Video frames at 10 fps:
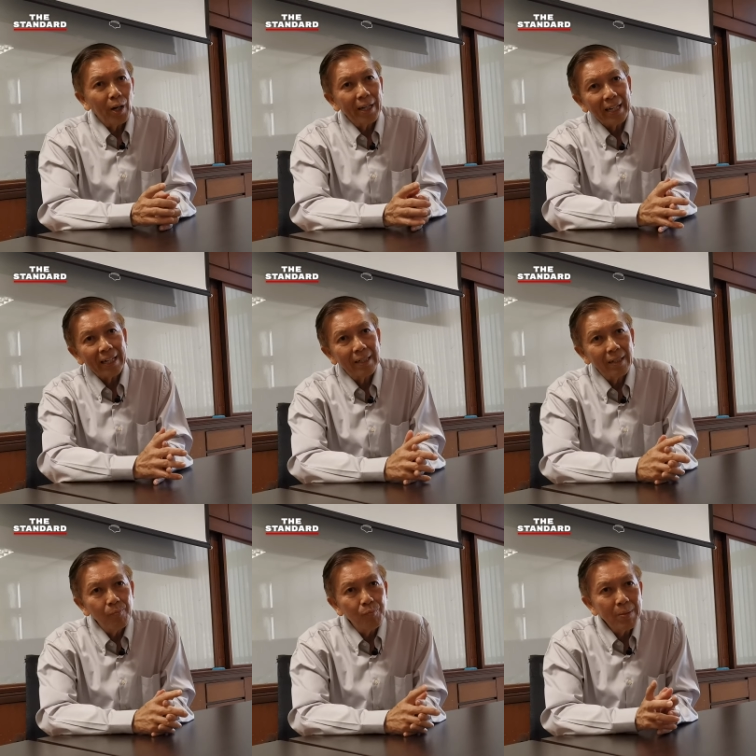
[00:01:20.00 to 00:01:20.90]
ก่อเหตุ
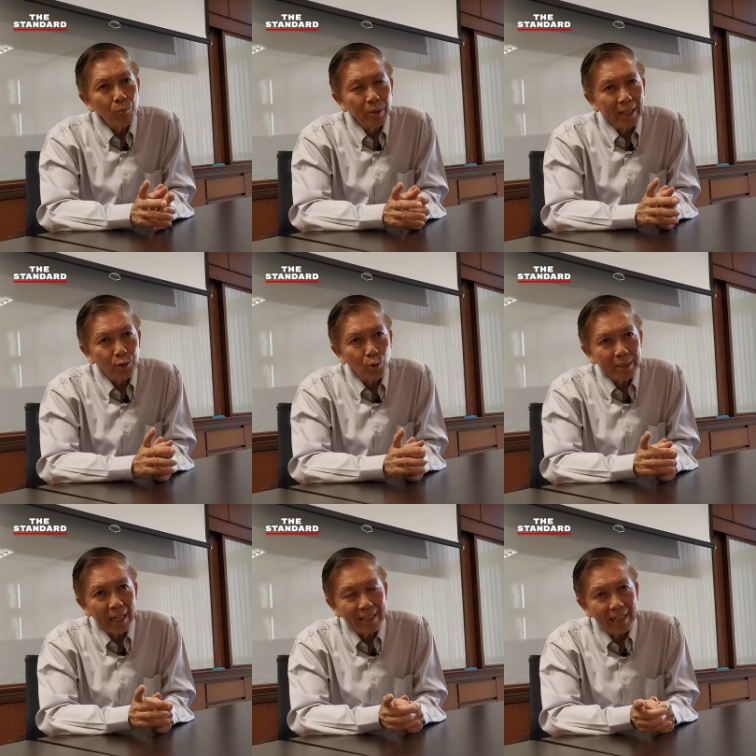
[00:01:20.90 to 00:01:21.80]
มีมูลเหตุจูง
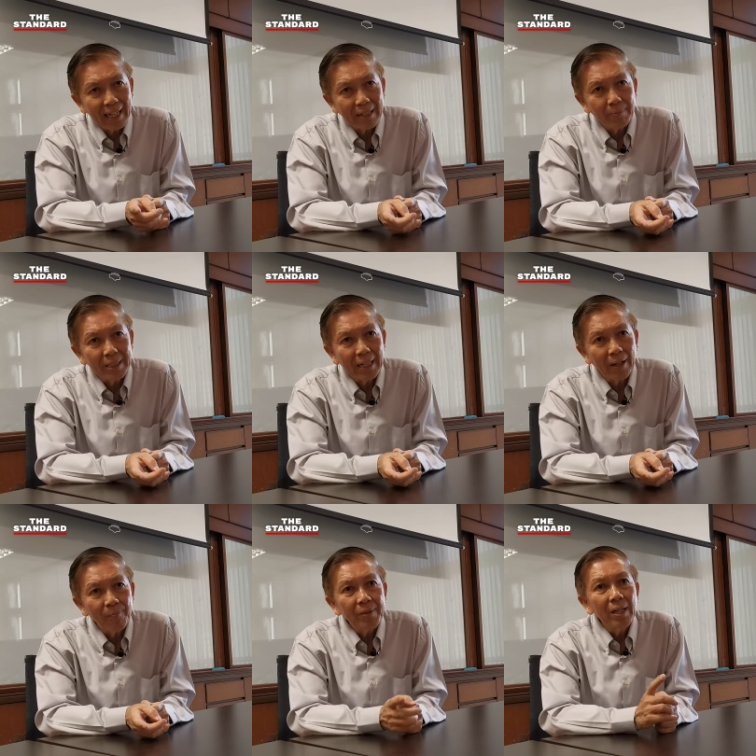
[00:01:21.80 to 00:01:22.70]
ใจทางการเมือง
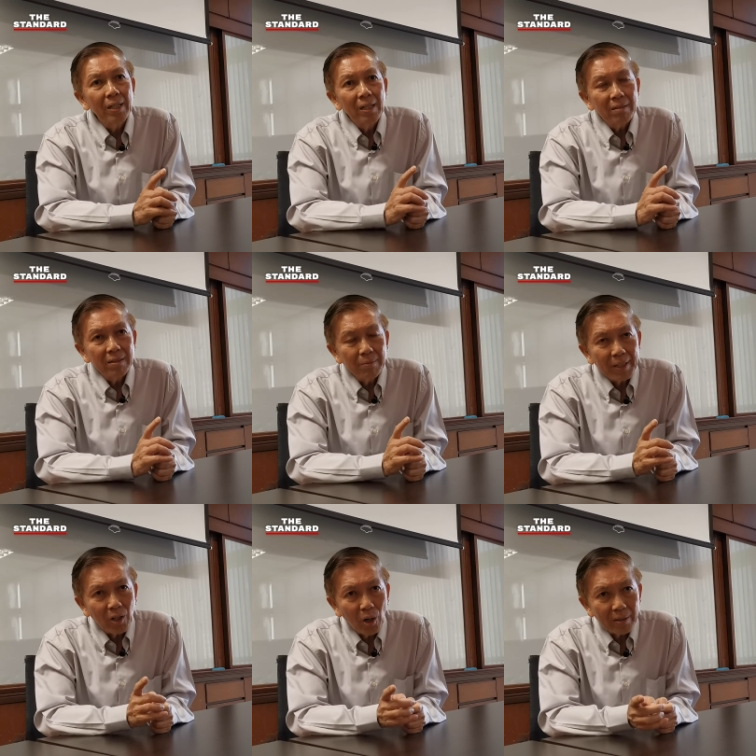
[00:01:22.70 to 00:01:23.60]
หรือ
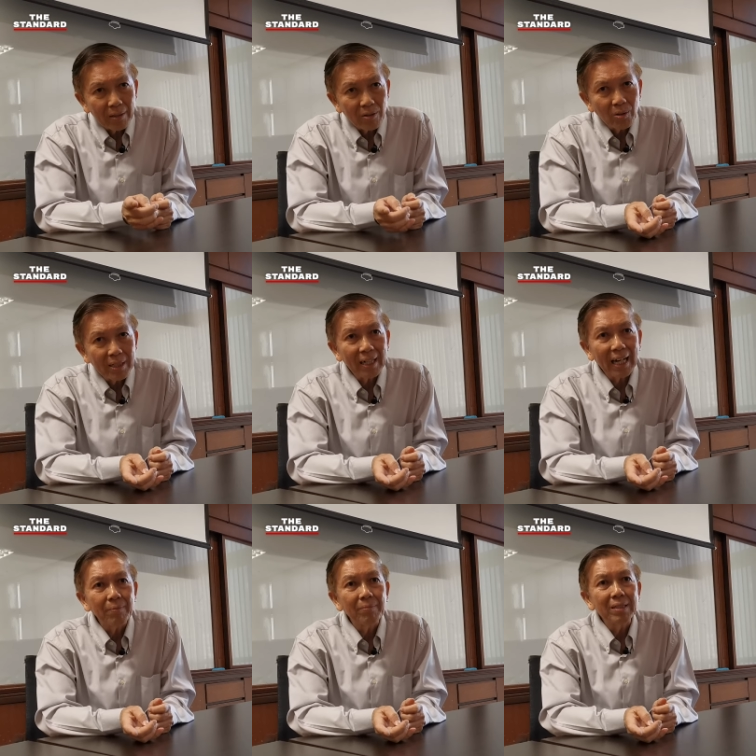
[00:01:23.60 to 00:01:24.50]
มีข้อเรียกร้องทาง
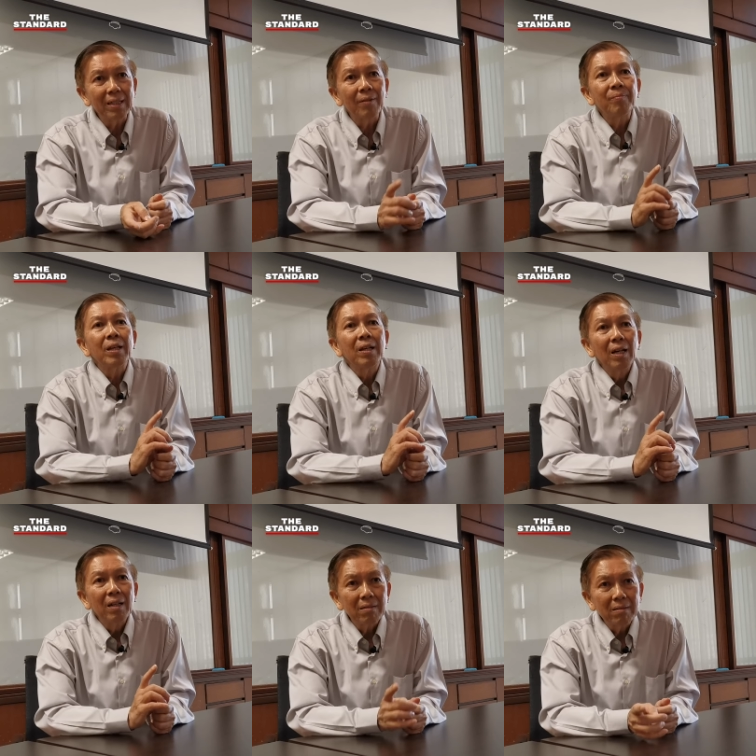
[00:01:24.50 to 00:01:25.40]
การเมือง
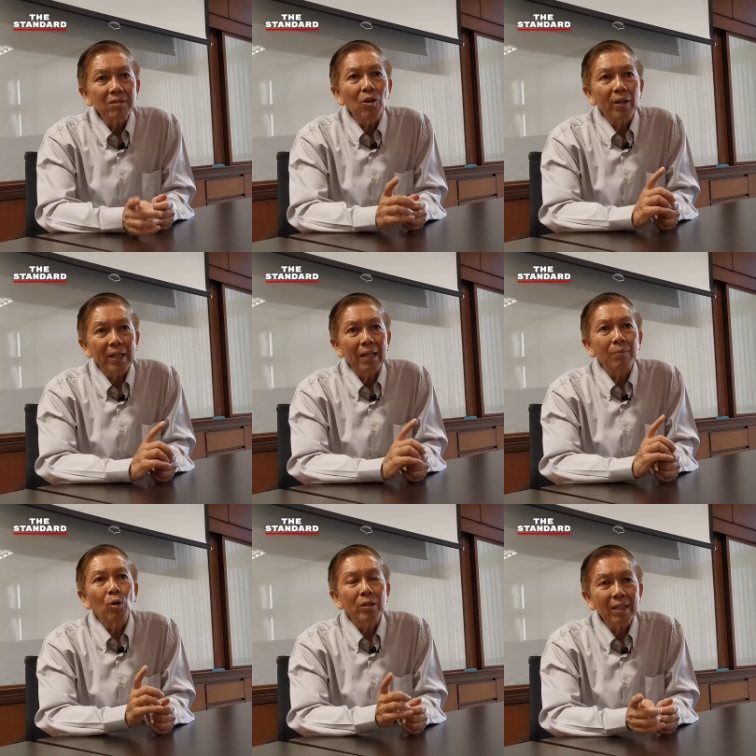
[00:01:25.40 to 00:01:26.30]
หรือก่อเห
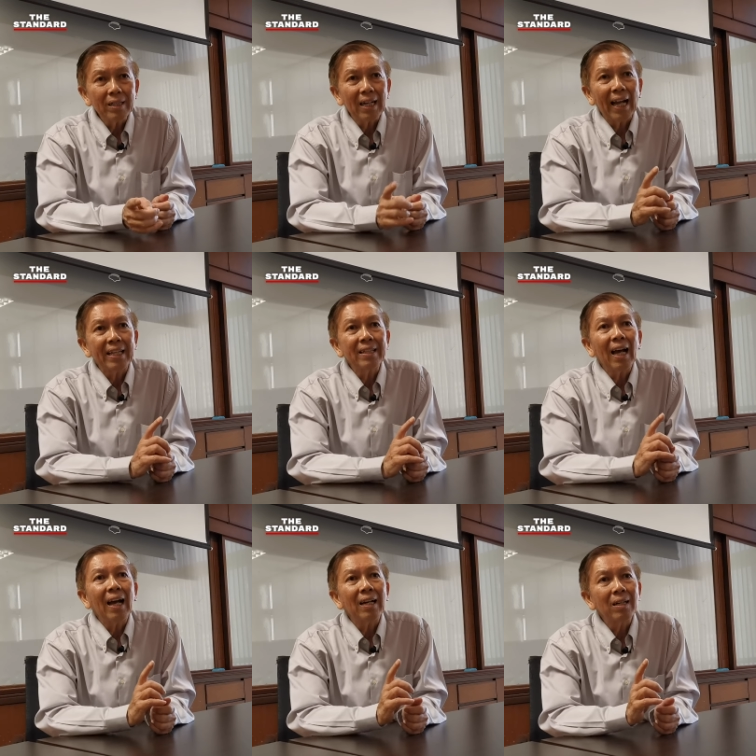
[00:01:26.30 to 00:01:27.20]
ตุบนเงื่อนไข
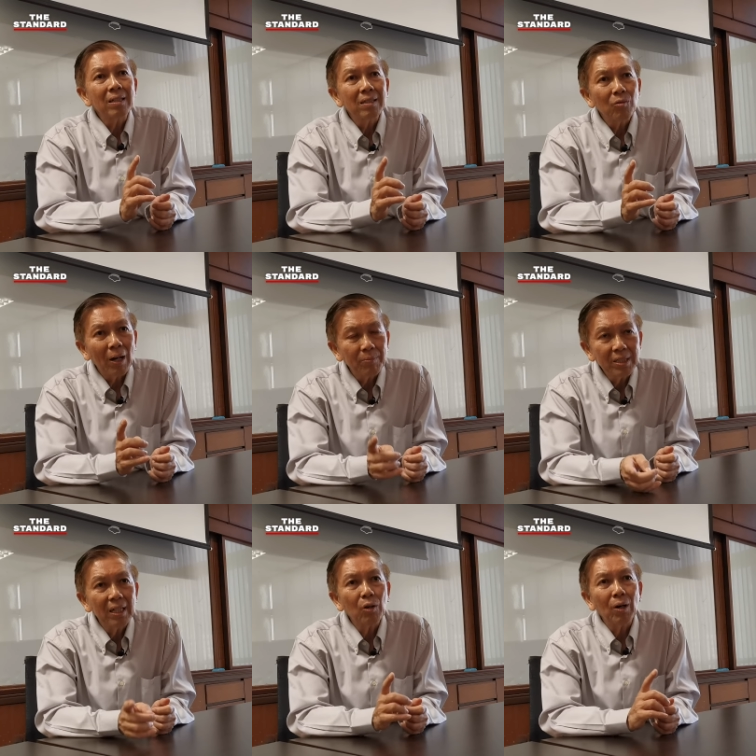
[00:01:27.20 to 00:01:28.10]
ทางความ
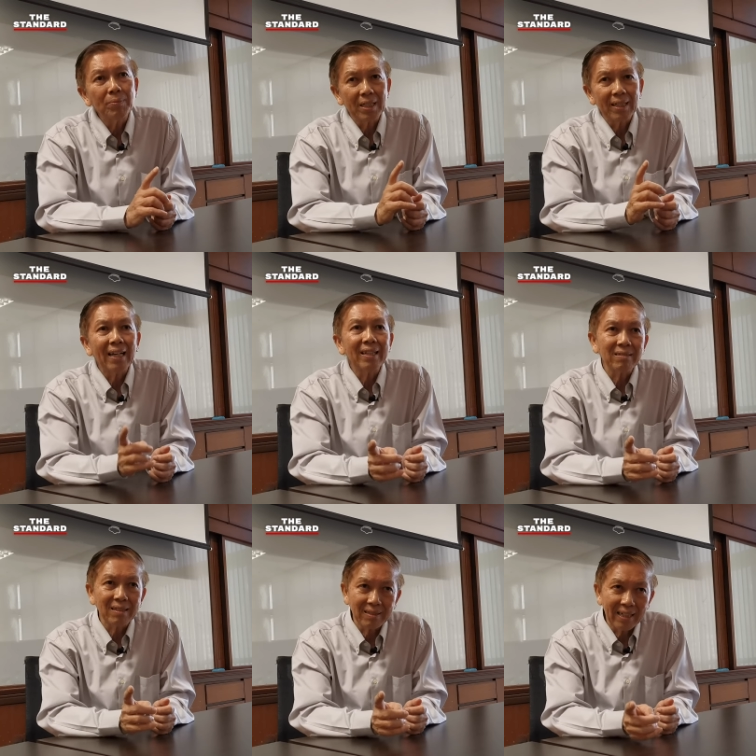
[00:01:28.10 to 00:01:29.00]
เชื่อและความศรัทธาทา
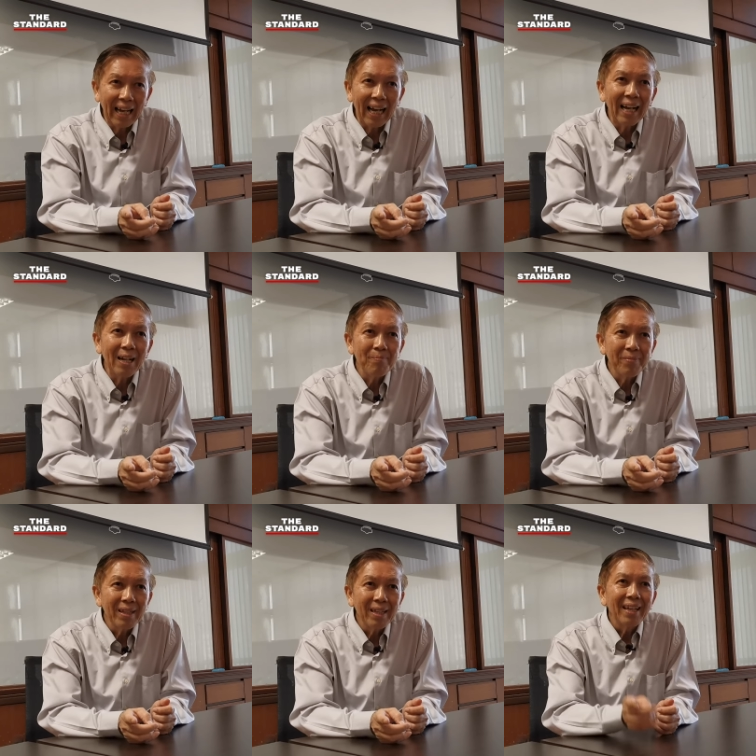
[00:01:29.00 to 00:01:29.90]
งศาสนา
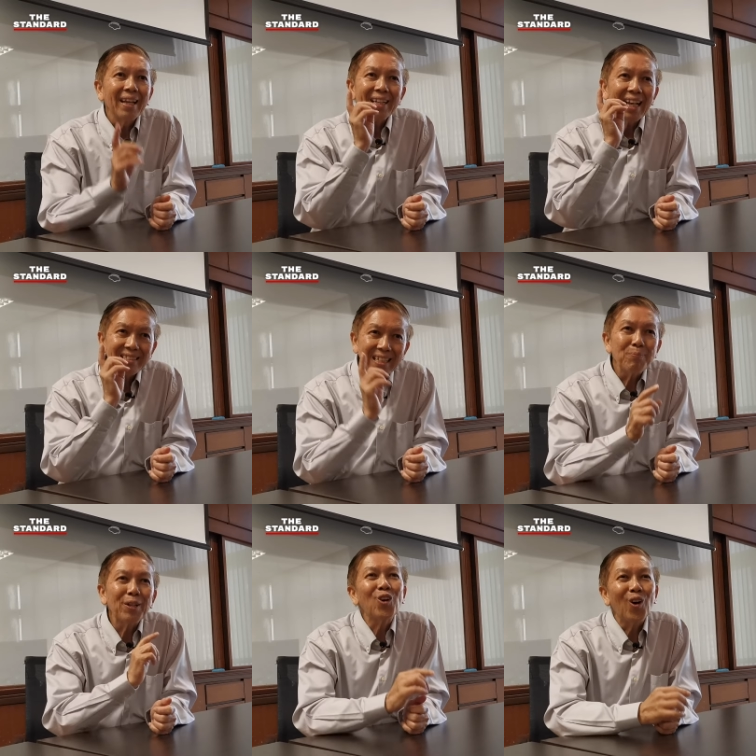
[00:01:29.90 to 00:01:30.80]
เคสนี้
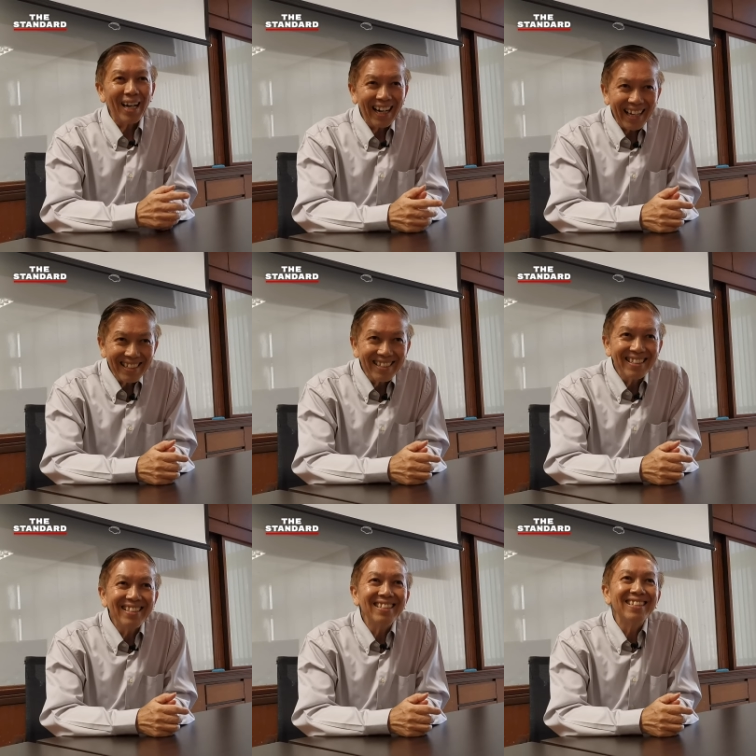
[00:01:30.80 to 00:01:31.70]
เป็นก่อการร้ายทันที